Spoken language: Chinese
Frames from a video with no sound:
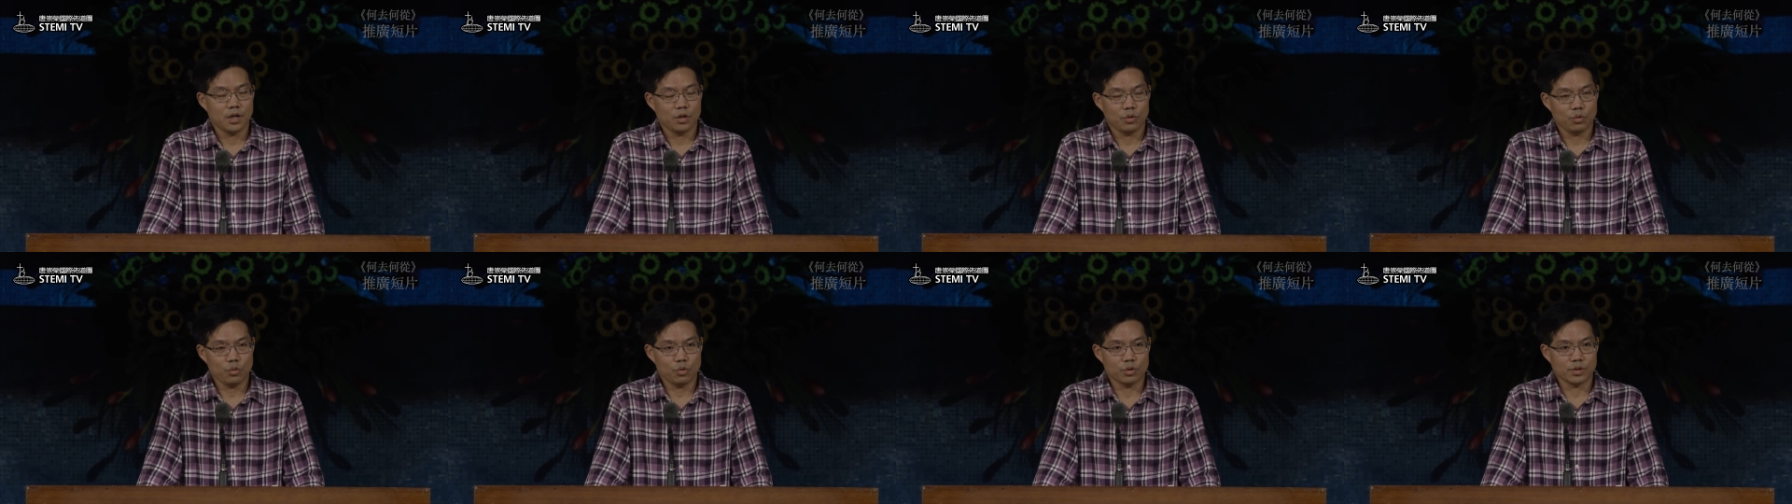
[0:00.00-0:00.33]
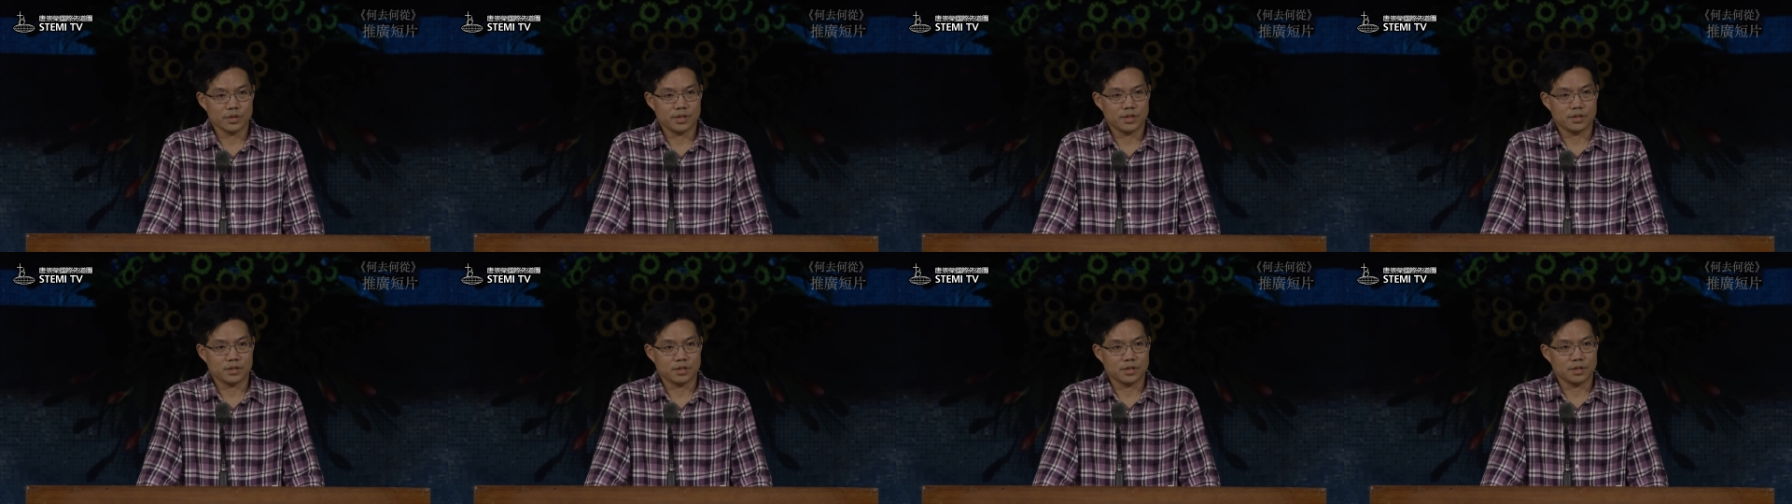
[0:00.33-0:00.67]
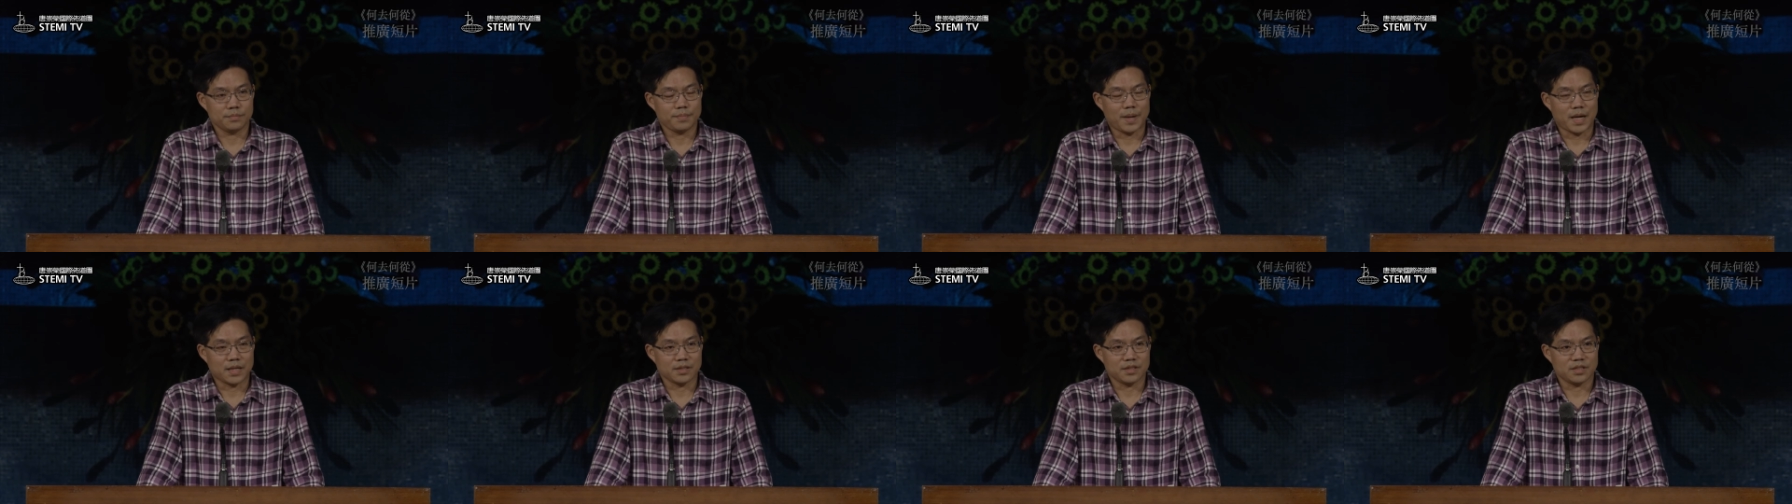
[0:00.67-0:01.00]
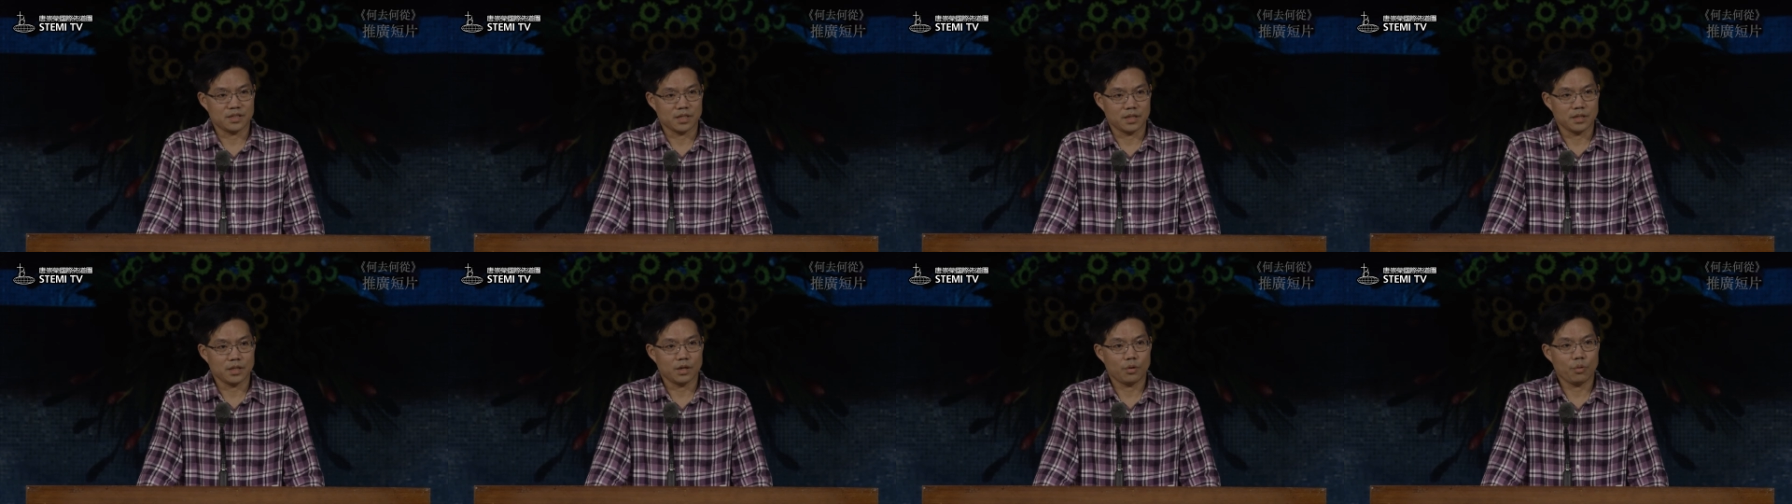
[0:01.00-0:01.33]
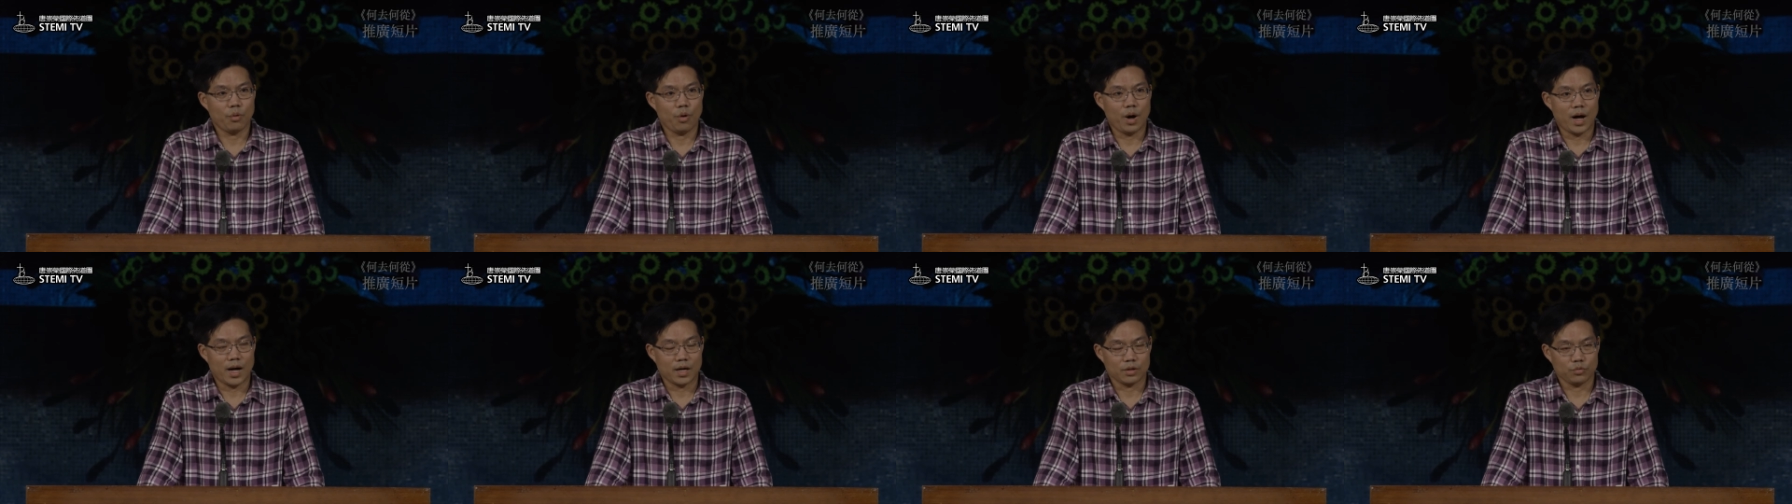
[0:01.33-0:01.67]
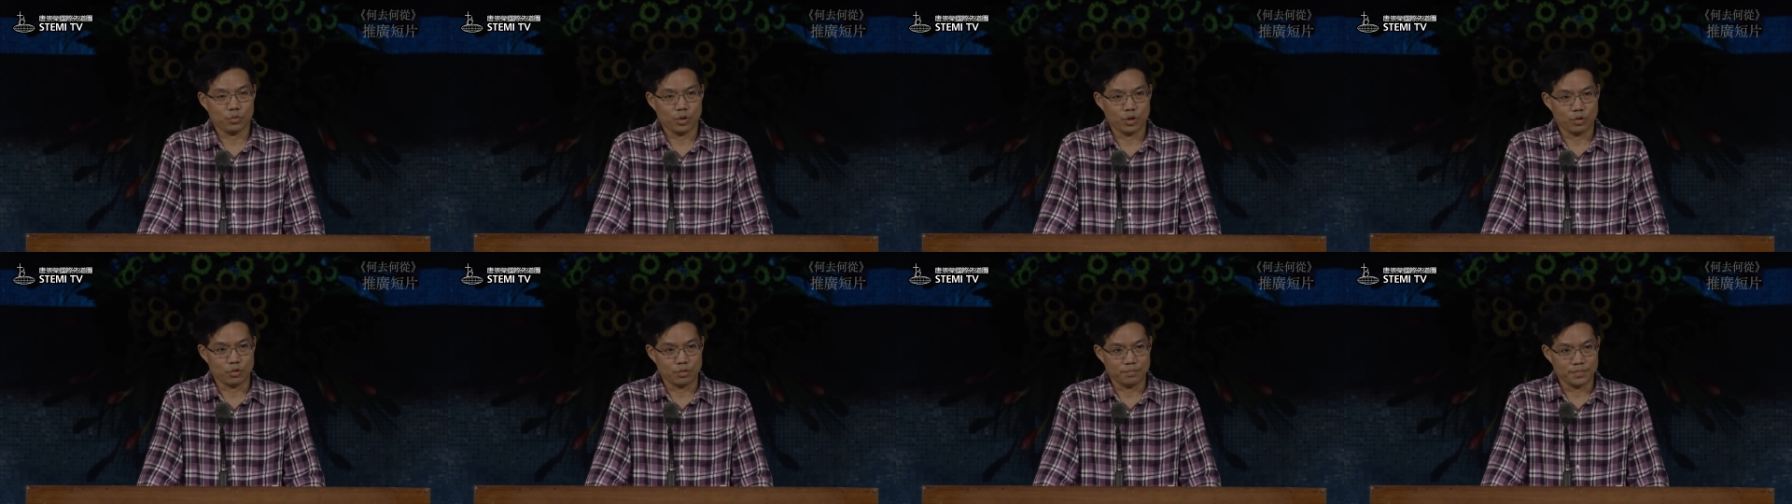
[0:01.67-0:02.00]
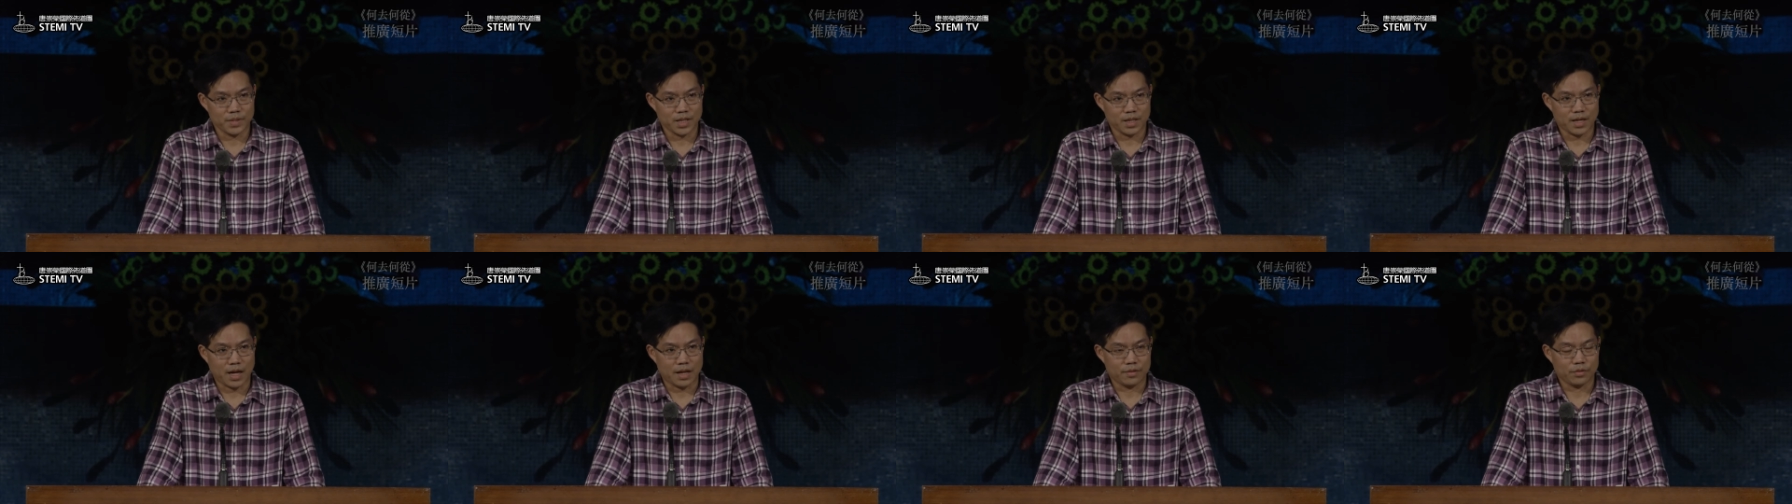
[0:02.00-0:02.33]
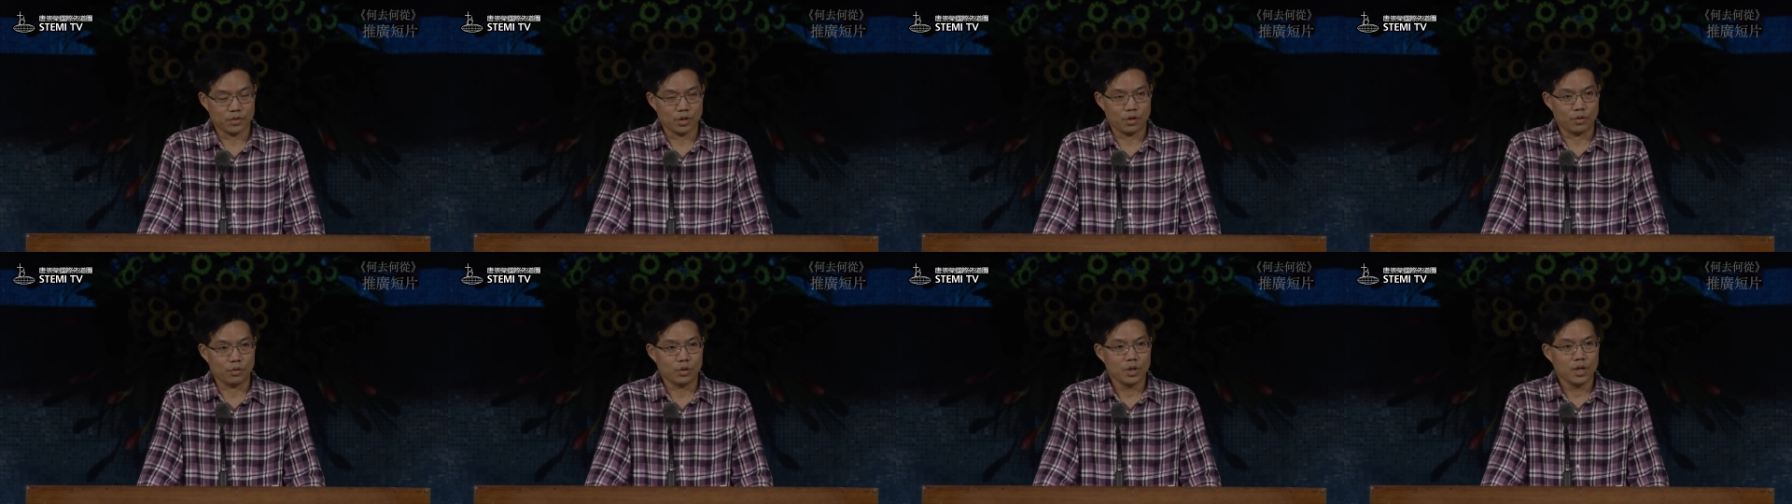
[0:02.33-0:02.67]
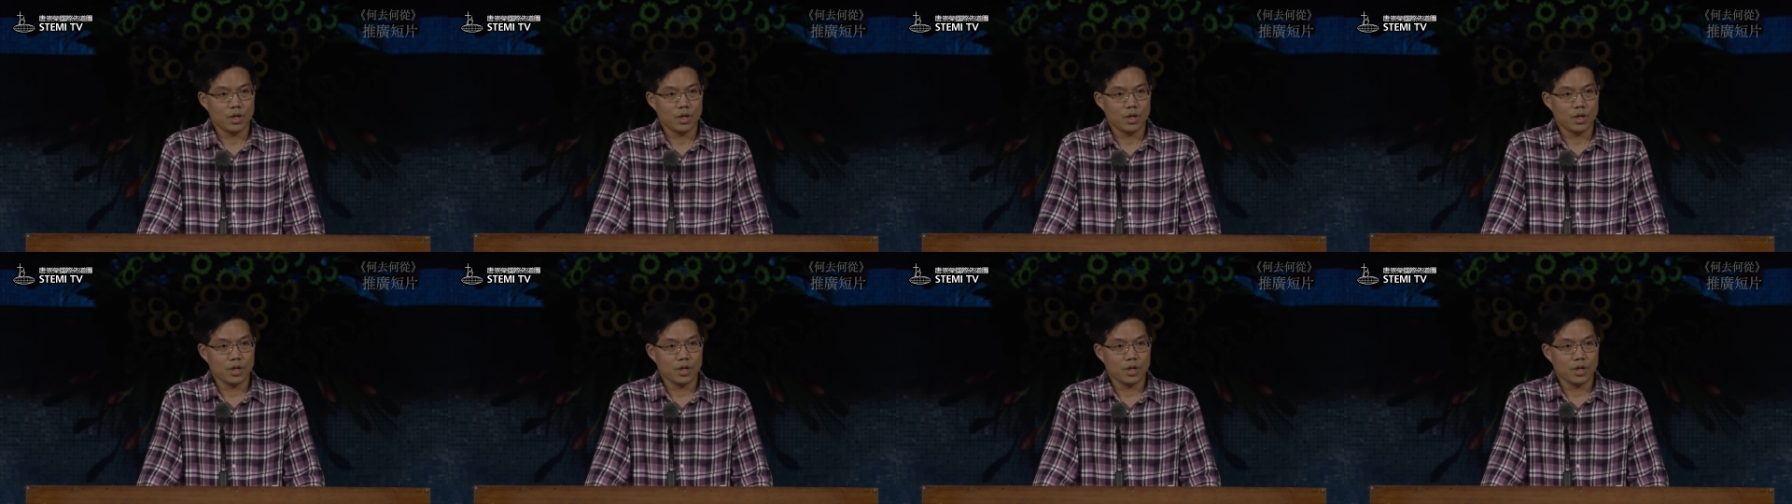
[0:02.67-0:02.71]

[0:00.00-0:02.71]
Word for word: 落实把神的话对我们的感动